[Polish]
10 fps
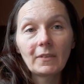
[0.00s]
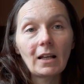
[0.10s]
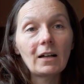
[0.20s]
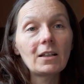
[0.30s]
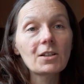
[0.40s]

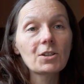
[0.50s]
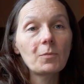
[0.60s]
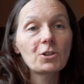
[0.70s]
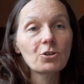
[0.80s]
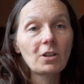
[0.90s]
A ja
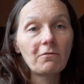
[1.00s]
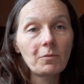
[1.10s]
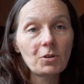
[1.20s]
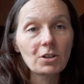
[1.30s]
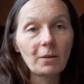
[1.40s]
sobie coś tam
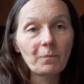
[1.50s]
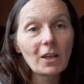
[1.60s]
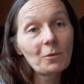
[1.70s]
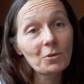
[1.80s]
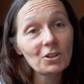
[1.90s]
wymyślam.
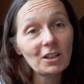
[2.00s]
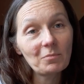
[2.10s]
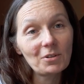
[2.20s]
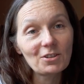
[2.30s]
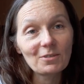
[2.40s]
Może tak
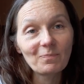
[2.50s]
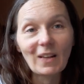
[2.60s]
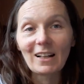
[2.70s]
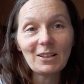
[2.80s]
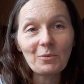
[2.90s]
być,
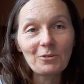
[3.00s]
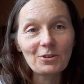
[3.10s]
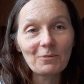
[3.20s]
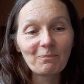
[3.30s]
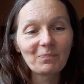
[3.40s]
ale nie musi.